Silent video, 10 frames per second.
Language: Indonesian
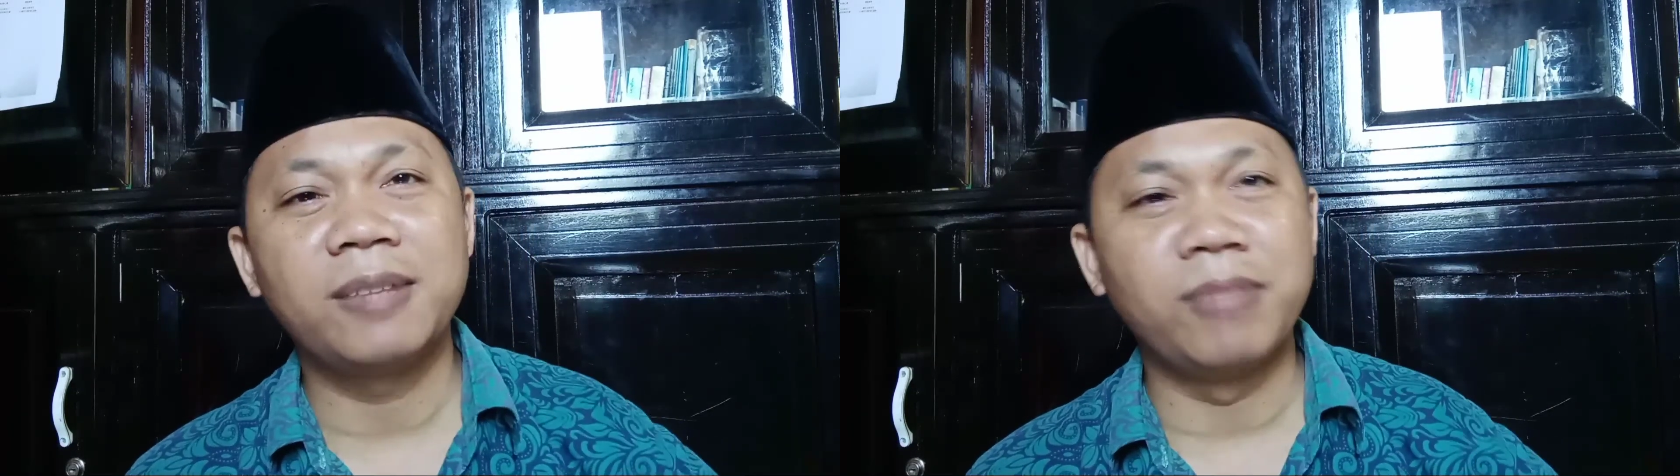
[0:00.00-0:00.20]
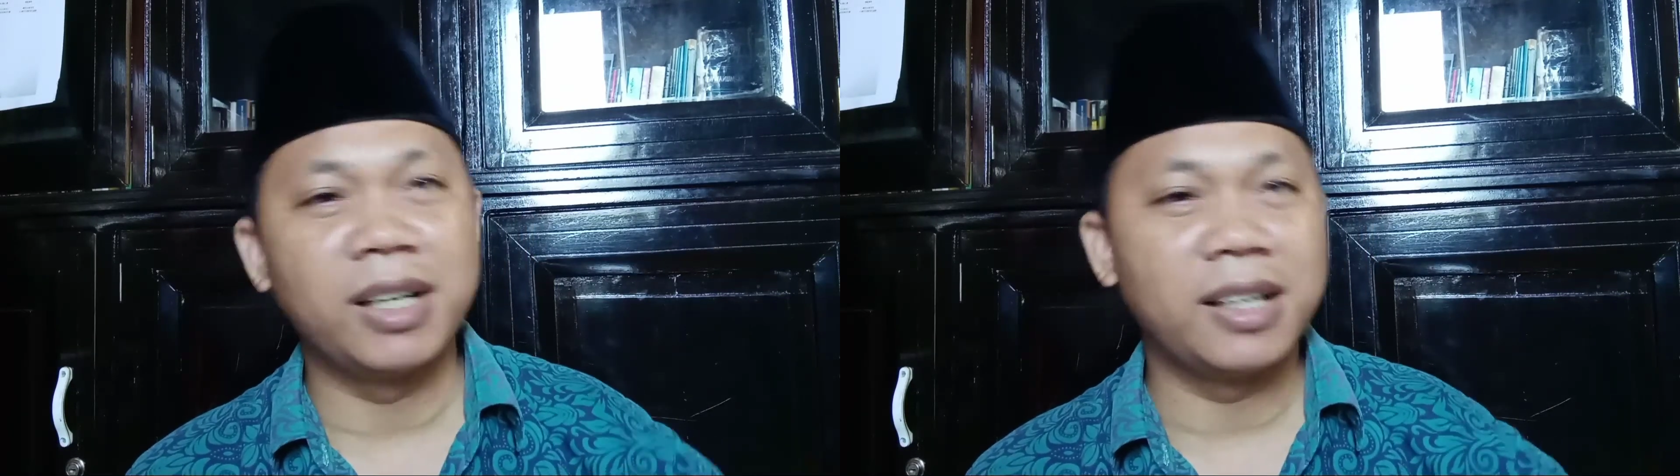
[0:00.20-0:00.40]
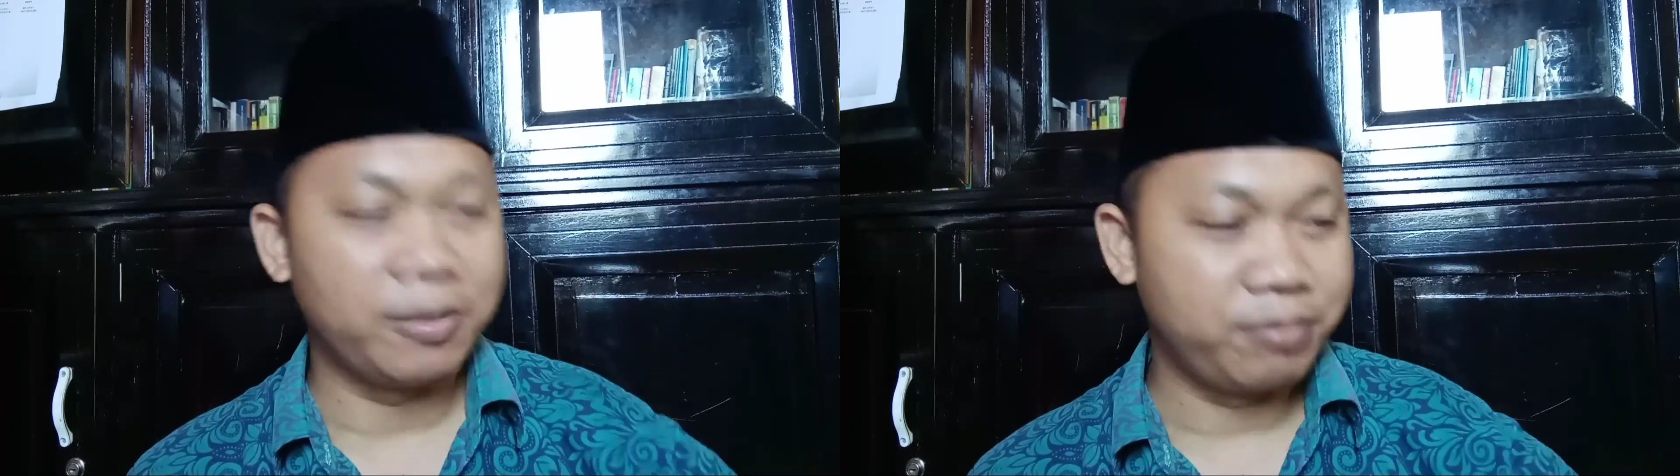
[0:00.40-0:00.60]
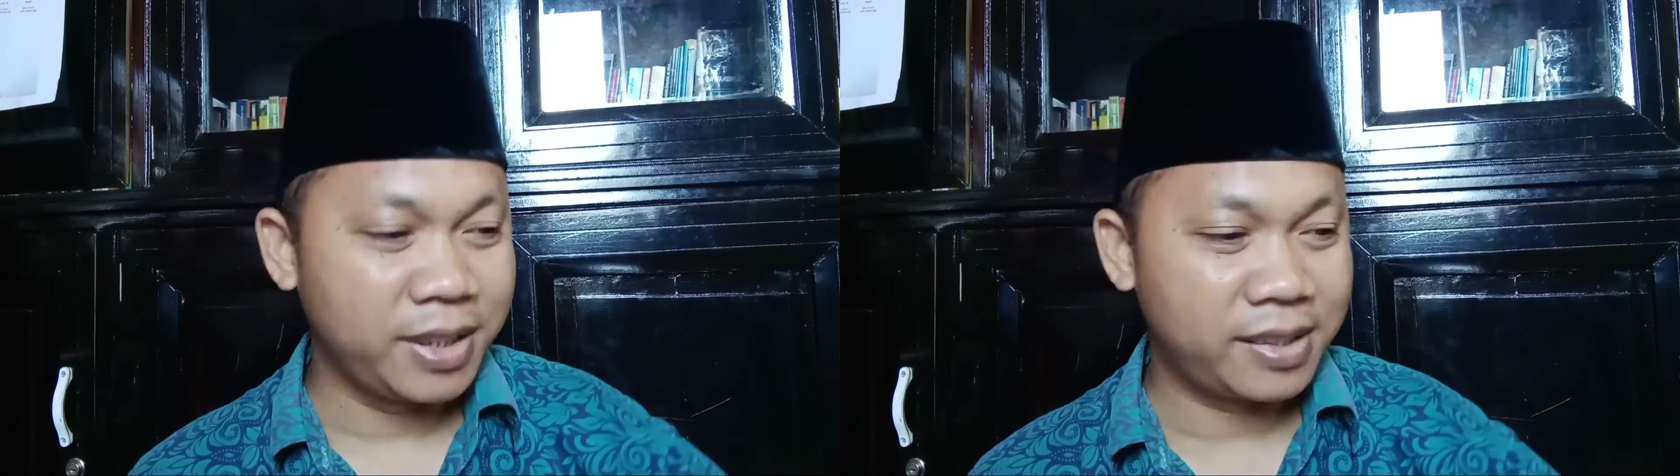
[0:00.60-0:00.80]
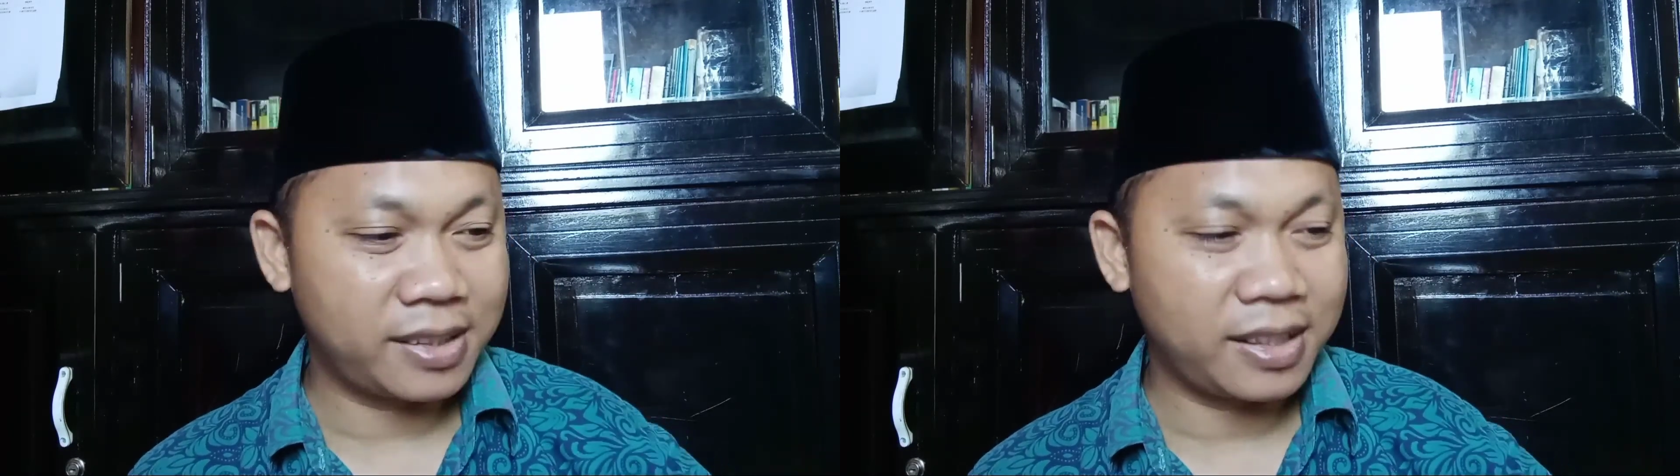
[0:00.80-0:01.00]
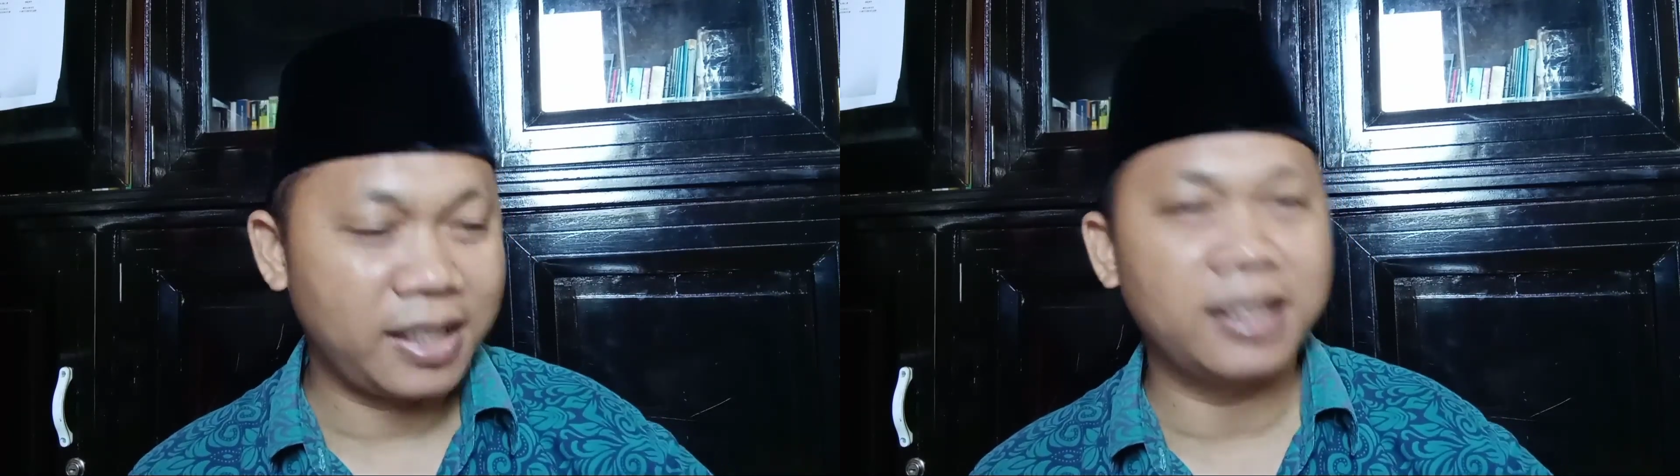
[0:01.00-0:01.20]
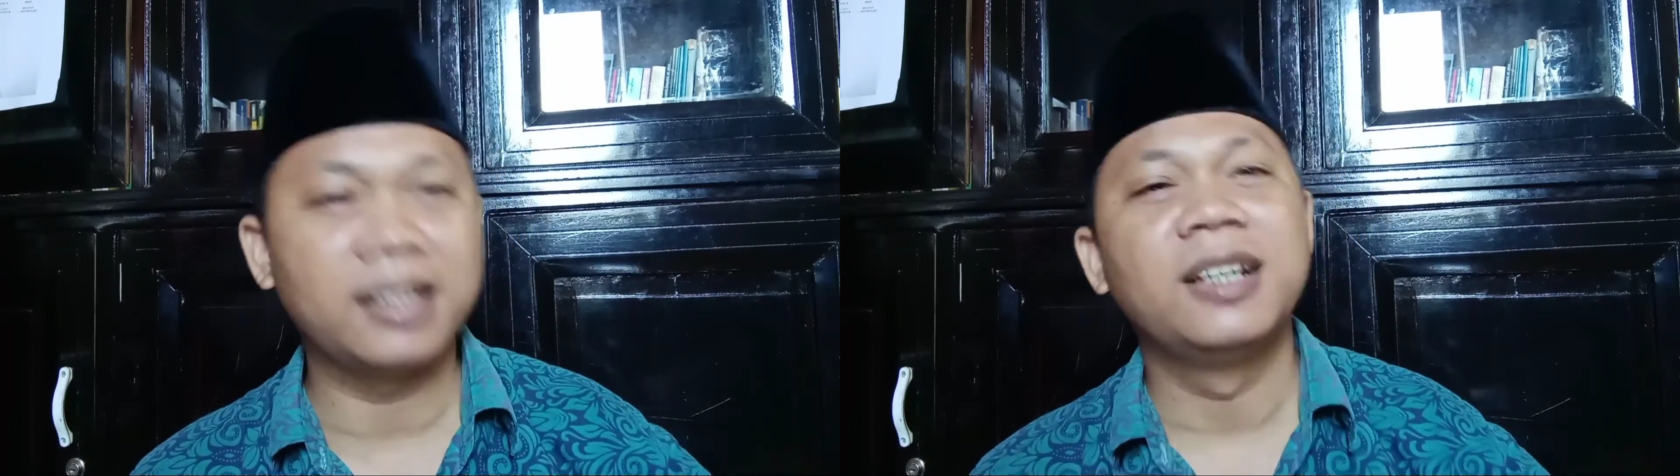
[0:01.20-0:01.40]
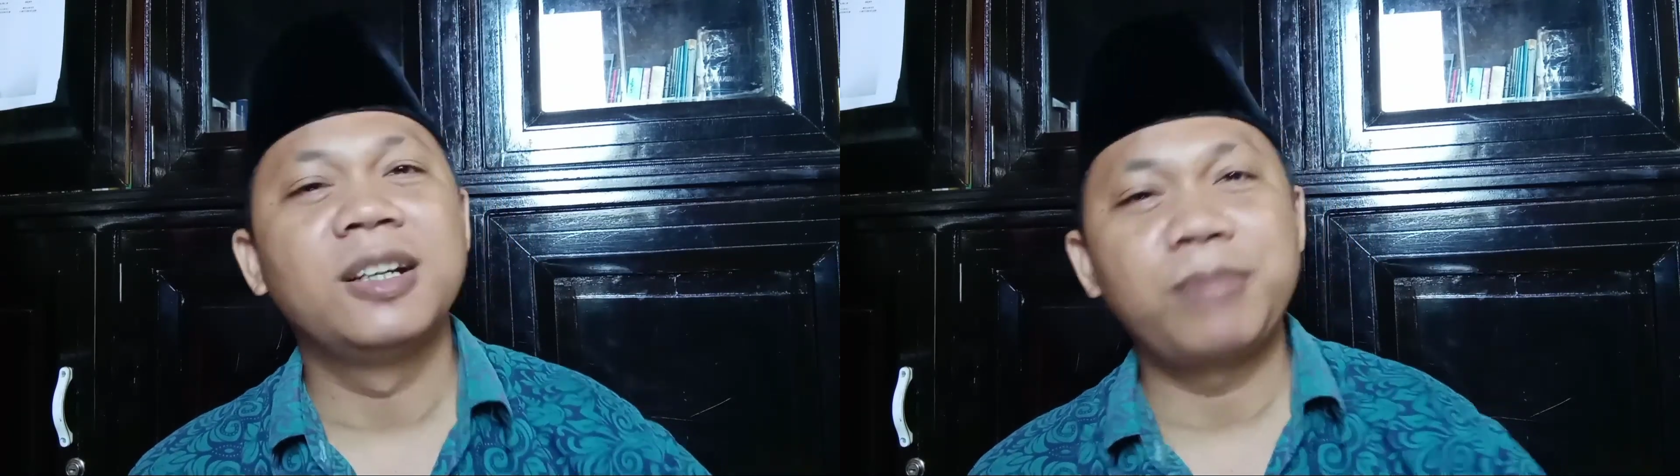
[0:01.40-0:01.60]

menghabiskan